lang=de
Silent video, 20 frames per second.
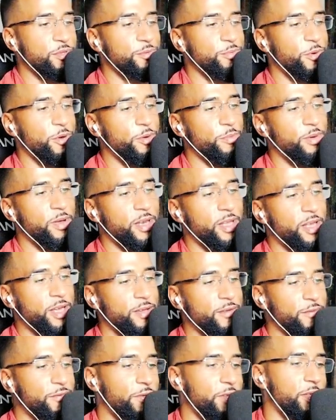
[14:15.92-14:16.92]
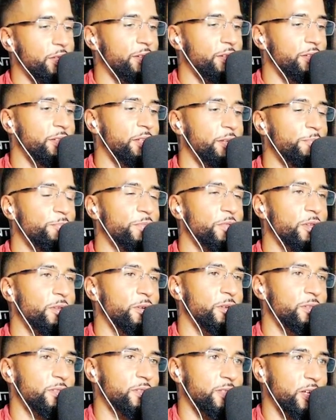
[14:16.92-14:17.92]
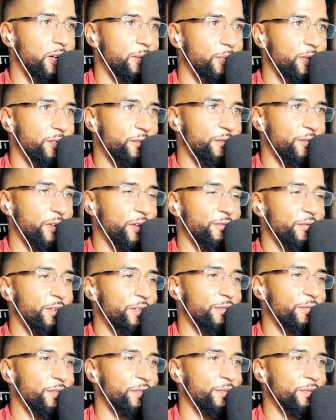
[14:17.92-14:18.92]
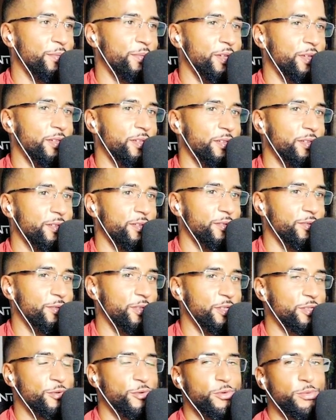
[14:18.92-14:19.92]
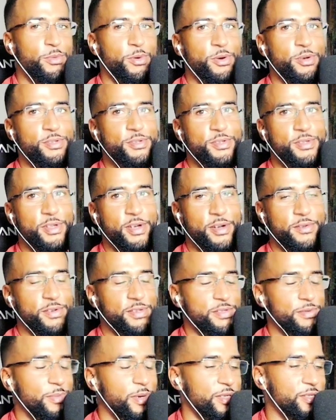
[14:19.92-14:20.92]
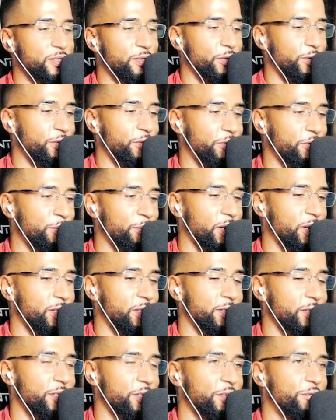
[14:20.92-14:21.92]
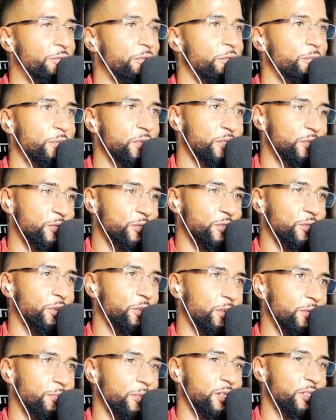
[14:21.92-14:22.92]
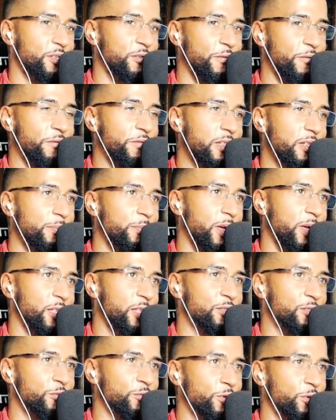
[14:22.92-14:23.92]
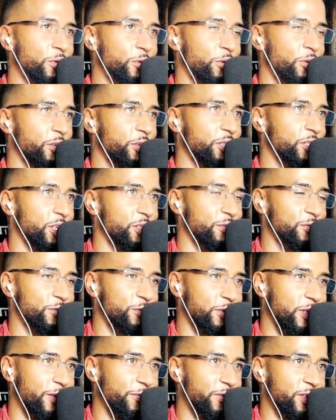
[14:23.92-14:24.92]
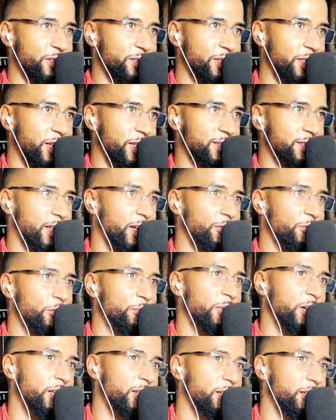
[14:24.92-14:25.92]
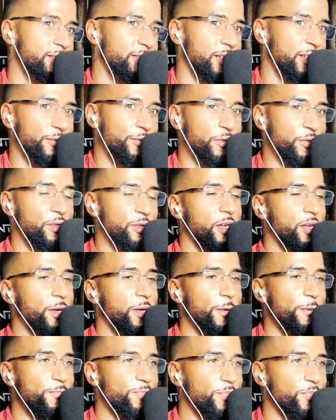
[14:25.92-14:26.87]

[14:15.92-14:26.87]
muss mal überlegen, wie deep die Leute damals waren, weißt du, was ich meine? Und jetzt guck mal heutzutage, was die meisten Leute verbreiten. Ich fühle mich zu solchen Menschen viel mehr zugehörig, also zu dem, was hier jetzt gerade über ihn erzählt wird.